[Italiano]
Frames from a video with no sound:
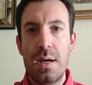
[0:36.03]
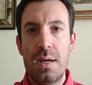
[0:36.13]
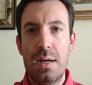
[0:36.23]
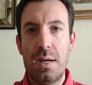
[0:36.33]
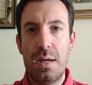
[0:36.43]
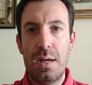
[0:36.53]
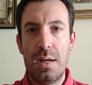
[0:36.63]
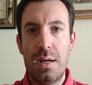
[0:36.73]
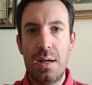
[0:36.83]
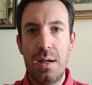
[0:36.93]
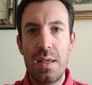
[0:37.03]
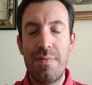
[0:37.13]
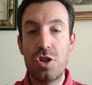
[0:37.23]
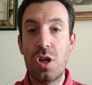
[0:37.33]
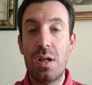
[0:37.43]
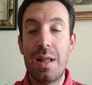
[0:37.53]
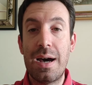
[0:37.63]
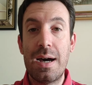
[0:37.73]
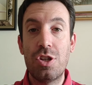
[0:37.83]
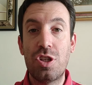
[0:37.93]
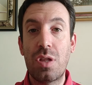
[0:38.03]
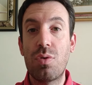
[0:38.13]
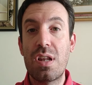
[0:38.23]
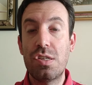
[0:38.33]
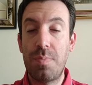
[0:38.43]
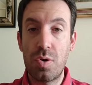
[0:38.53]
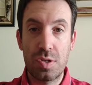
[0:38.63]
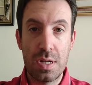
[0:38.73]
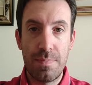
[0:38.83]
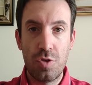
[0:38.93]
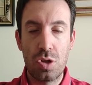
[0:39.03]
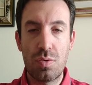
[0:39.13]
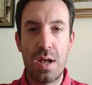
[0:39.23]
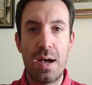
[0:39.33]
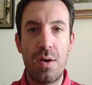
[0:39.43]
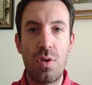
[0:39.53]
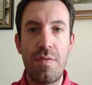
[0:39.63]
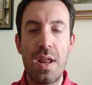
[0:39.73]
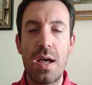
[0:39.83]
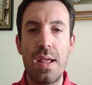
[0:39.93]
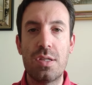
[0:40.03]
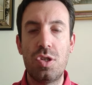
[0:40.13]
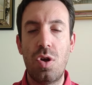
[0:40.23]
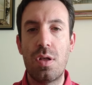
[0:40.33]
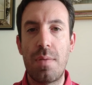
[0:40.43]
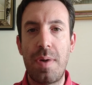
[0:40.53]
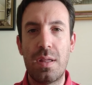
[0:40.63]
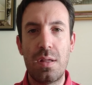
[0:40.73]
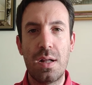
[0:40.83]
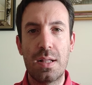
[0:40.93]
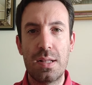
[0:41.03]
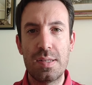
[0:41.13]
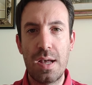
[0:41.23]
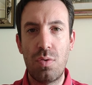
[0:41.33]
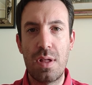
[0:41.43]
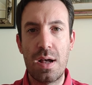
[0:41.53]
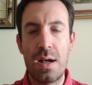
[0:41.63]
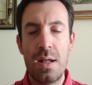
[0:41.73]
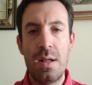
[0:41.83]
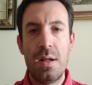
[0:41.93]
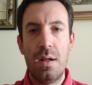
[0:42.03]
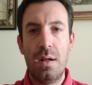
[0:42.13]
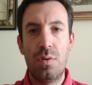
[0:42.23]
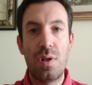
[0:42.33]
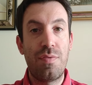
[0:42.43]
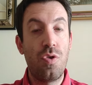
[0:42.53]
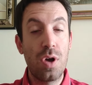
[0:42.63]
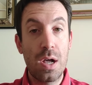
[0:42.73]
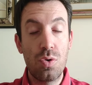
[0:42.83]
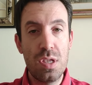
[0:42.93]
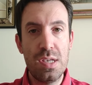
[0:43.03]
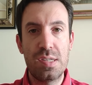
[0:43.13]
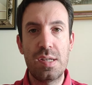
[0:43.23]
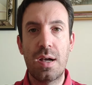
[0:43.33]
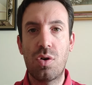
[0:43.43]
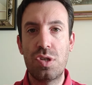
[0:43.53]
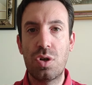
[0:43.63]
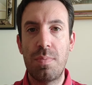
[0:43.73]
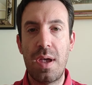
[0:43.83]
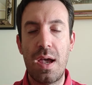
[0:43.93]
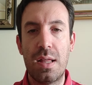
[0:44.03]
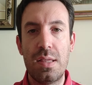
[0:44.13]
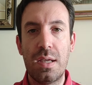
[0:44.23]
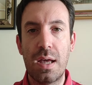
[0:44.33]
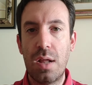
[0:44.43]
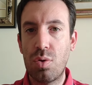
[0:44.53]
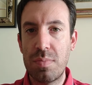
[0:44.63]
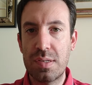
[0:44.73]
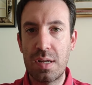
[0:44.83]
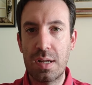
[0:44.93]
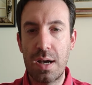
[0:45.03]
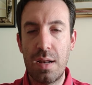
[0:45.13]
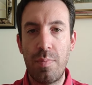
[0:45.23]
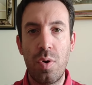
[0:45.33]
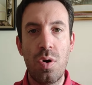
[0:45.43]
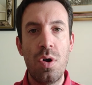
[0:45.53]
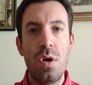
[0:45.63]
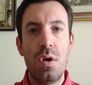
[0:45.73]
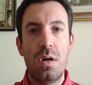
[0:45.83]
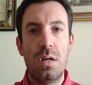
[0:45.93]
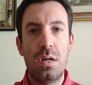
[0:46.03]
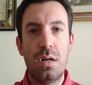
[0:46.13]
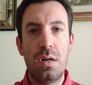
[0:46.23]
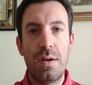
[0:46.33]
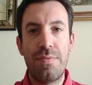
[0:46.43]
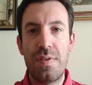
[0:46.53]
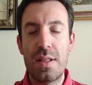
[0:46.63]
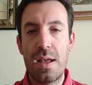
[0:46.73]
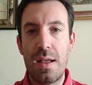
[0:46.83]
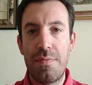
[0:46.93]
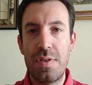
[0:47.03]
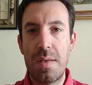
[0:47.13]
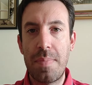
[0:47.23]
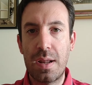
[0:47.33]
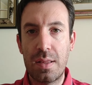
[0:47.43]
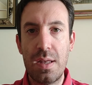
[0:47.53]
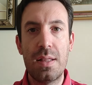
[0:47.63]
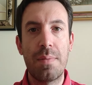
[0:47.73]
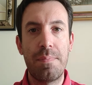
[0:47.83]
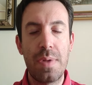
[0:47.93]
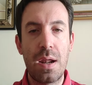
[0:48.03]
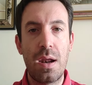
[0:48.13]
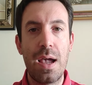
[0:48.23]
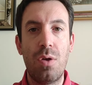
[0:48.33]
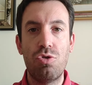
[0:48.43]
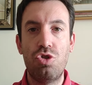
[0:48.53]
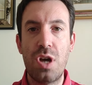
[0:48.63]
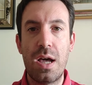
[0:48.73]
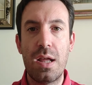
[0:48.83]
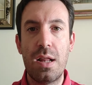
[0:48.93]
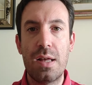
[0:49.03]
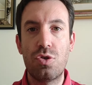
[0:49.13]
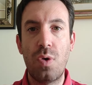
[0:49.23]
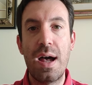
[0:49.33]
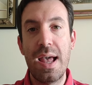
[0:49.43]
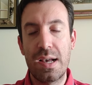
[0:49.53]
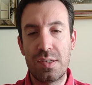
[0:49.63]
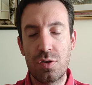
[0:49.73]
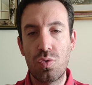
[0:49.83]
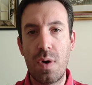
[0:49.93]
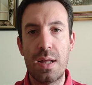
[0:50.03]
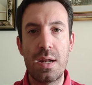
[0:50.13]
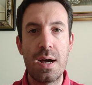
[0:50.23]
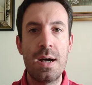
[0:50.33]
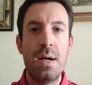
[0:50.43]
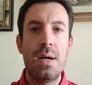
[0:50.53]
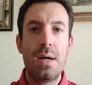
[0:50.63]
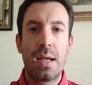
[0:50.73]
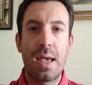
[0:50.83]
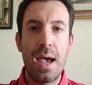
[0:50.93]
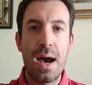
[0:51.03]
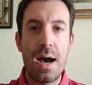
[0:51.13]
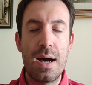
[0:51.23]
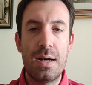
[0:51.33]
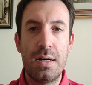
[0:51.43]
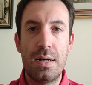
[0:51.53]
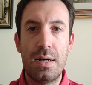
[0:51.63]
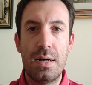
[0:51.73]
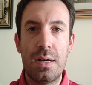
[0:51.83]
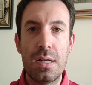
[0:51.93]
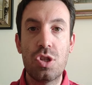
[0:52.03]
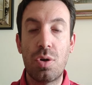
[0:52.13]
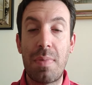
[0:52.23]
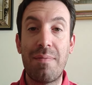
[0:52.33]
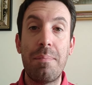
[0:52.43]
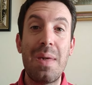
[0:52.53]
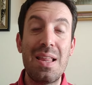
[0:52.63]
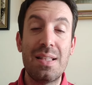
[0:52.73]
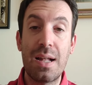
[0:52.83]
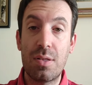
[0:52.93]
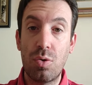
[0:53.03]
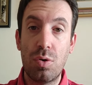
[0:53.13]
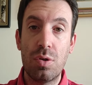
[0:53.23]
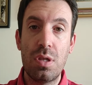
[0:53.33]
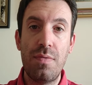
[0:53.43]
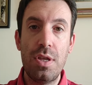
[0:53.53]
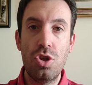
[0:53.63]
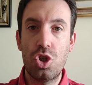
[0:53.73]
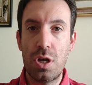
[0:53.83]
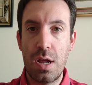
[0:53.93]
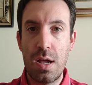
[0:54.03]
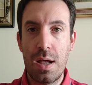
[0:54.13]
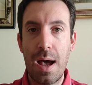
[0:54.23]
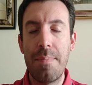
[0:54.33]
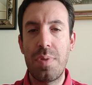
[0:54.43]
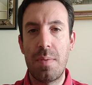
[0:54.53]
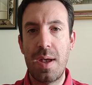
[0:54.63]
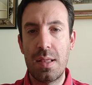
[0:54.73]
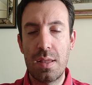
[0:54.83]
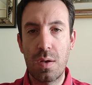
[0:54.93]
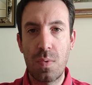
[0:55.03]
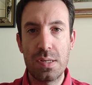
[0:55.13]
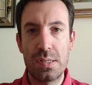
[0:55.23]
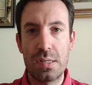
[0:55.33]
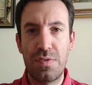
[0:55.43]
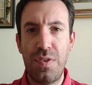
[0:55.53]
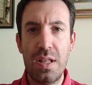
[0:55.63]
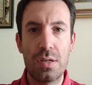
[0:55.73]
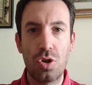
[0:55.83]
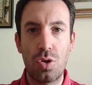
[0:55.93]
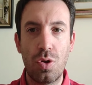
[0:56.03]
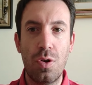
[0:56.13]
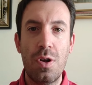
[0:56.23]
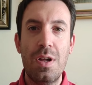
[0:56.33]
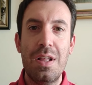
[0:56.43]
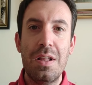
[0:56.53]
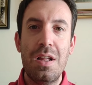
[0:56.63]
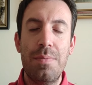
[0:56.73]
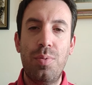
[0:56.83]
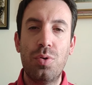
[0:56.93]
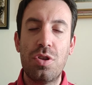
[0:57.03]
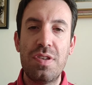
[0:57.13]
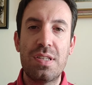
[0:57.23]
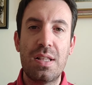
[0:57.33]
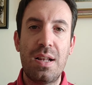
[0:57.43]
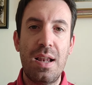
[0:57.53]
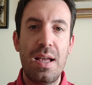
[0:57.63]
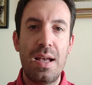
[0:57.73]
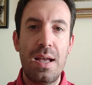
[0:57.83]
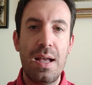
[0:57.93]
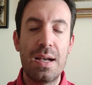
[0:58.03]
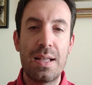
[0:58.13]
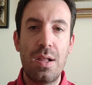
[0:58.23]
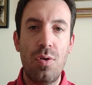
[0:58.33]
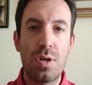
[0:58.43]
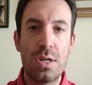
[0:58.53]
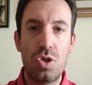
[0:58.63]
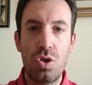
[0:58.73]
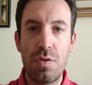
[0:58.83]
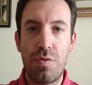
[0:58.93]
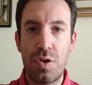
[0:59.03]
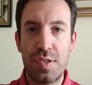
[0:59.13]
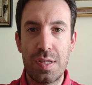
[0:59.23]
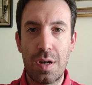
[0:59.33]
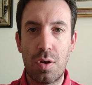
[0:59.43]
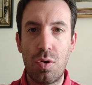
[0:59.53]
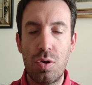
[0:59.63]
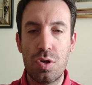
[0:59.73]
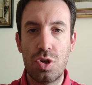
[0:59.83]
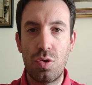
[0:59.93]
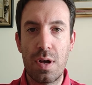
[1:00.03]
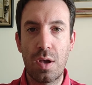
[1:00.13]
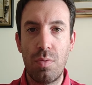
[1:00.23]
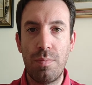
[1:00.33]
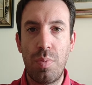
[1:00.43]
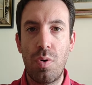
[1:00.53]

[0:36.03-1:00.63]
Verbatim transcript: Uh, invece la, c'è stata una risposta, c'è stata una, una vera reazione da parte del Catanzaro, una, una, foga agonistica, così come ha dichiarato mister Calabro uh, eh, a fine, fine, partita, per elogiare la sua ex squadra che ha uh, insomma meritato di vincere ampiamente questa sfida sotto il punto di vista delle, anche delle occasioni, forse tre gol sono anche un